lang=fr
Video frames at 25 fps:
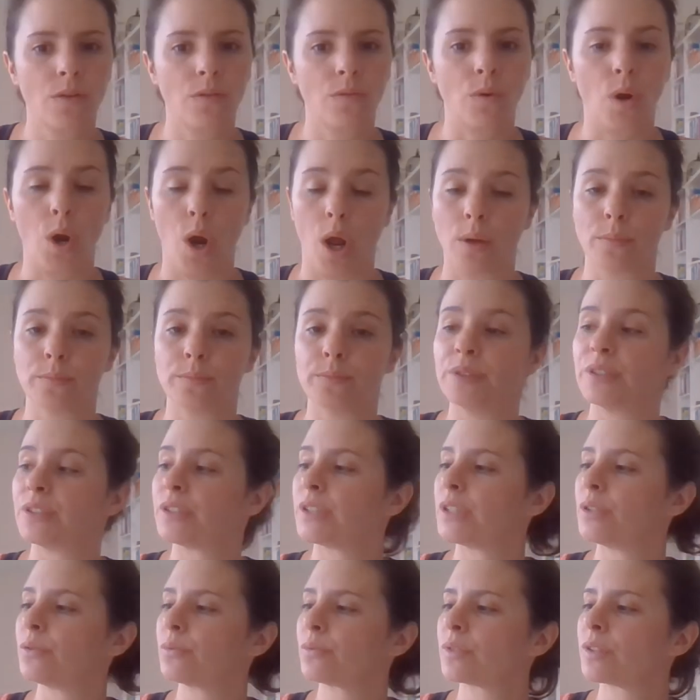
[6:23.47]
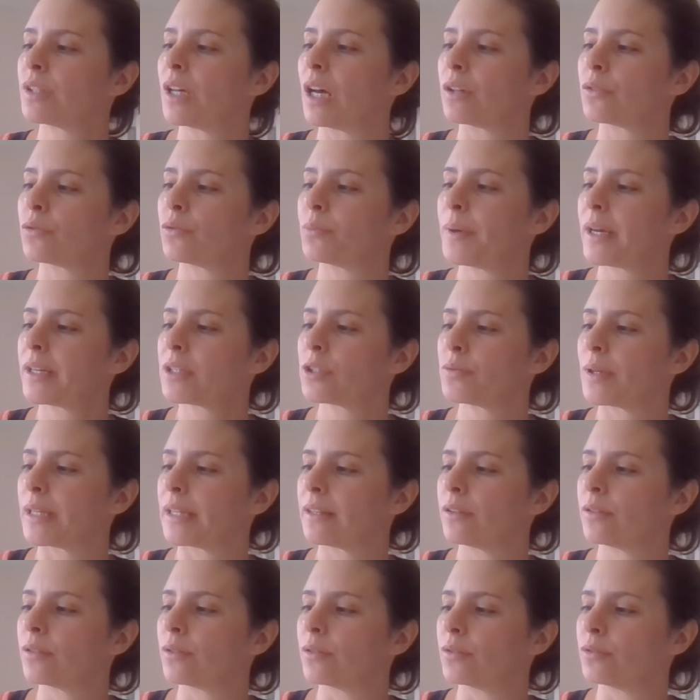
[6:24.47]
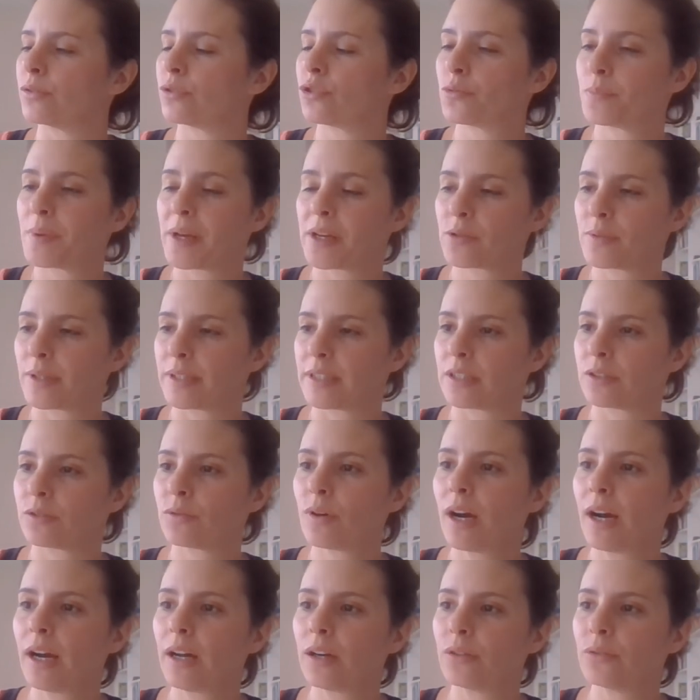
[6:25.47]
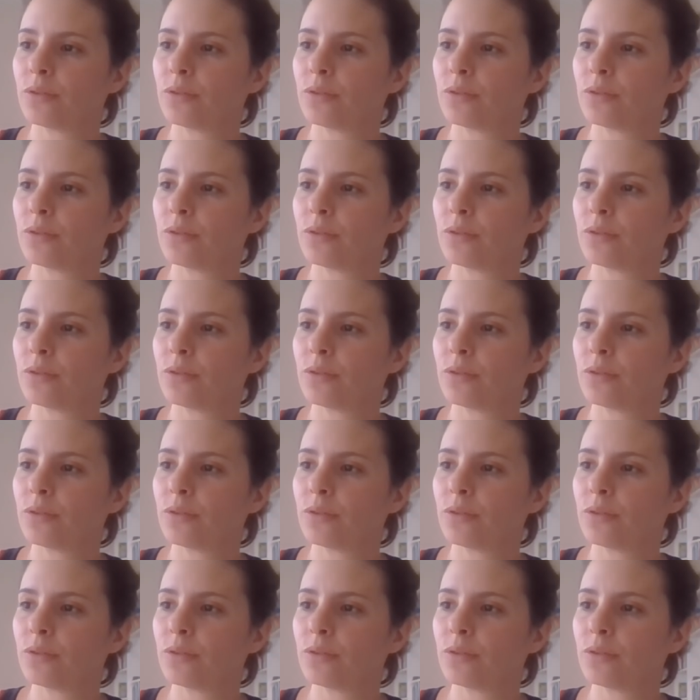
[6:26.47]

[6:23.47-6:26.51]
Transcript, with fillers: Voilà, mais sinon c'est un super chouette, une super chouette histoire.